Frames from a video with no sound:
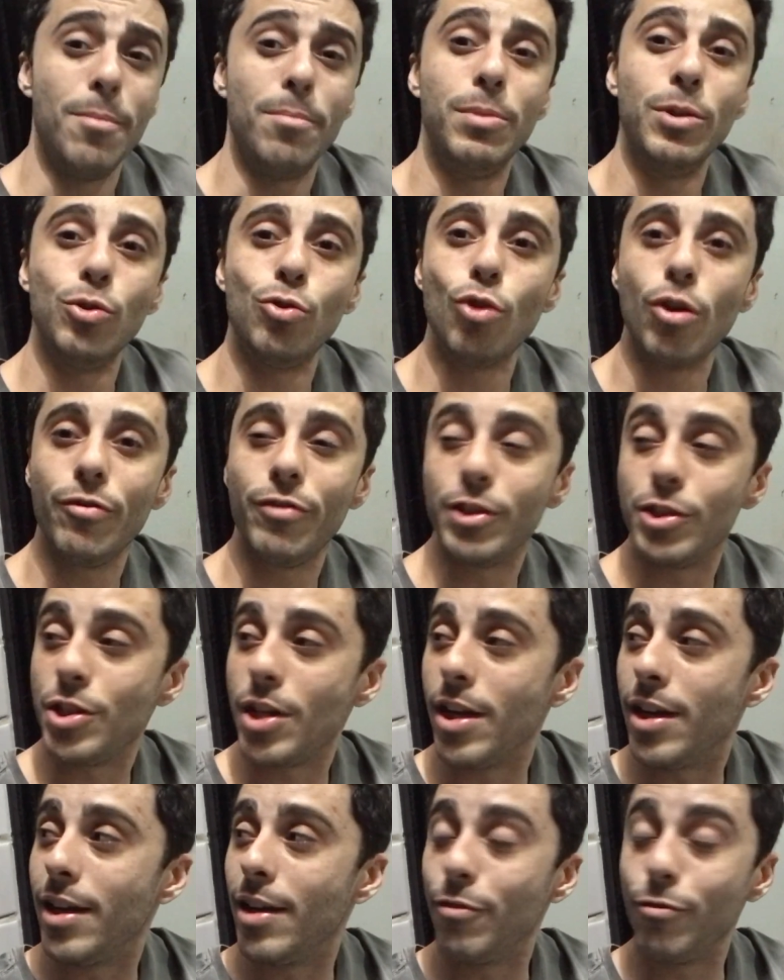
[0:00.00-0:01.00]
Pintoff
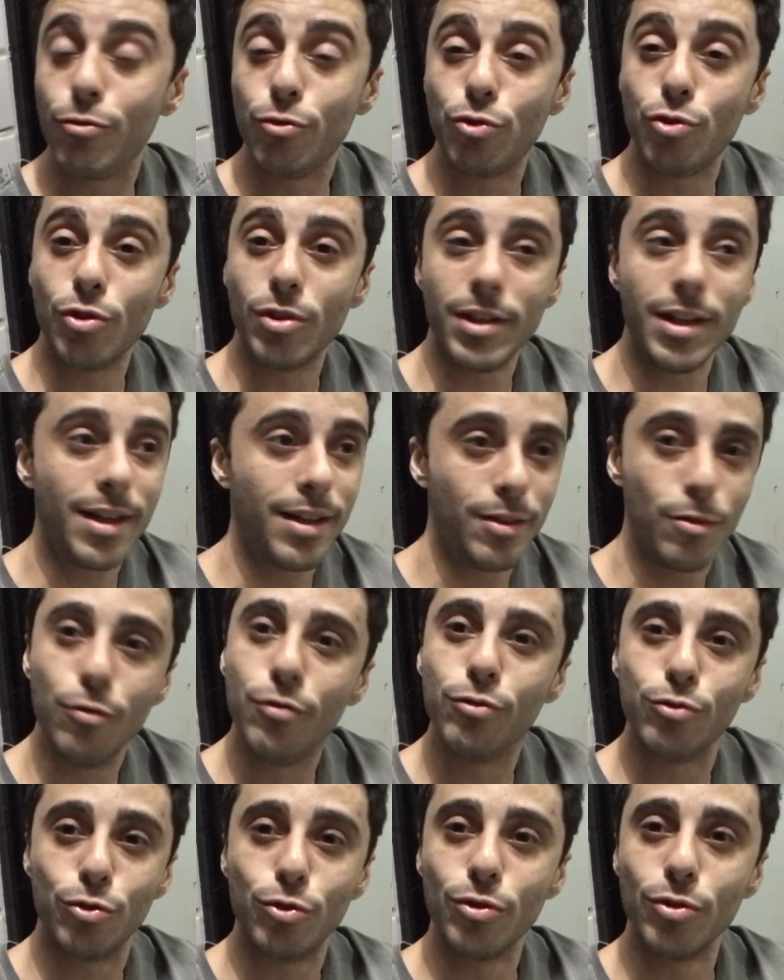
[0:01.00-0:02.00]
achei que ia funcionar. Não
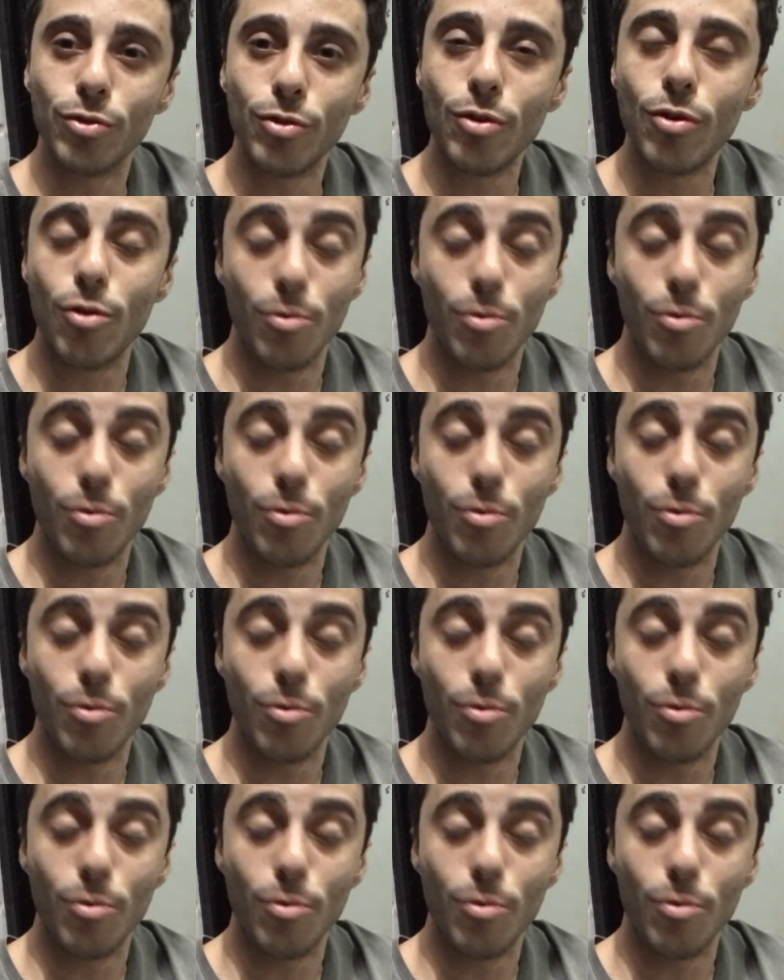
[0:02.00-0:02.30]
funcionou,